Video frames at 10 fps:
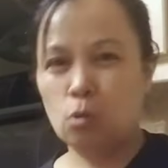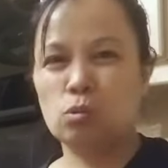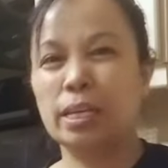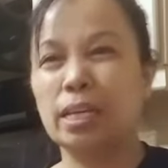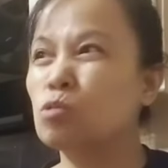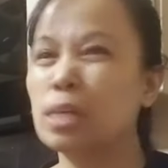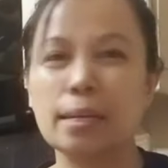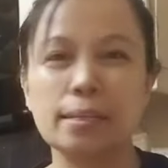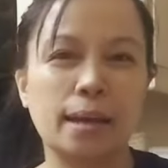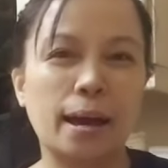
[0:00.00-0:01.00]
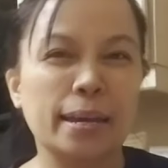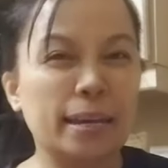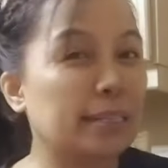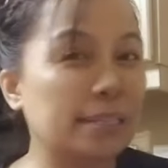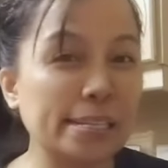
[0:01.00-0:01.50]
Tapos tingin ko sa kanya,
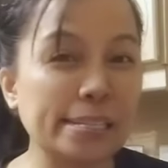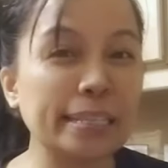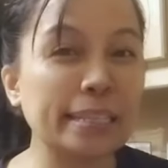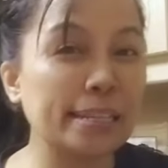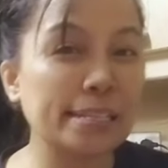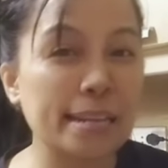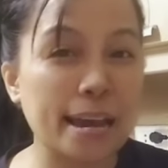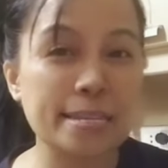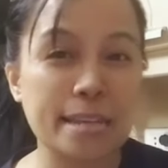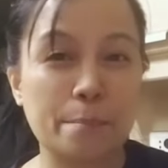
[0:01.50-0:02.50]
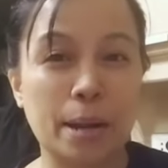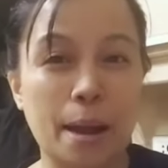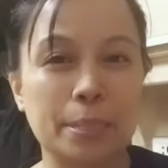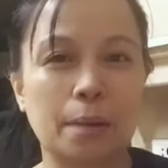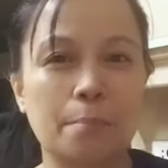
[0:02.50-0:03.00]
hindi, hindi siya sanay sa
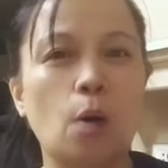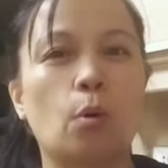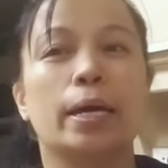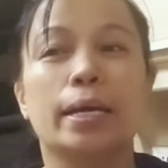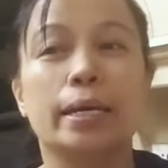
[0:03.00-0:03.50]
maraming trabaho.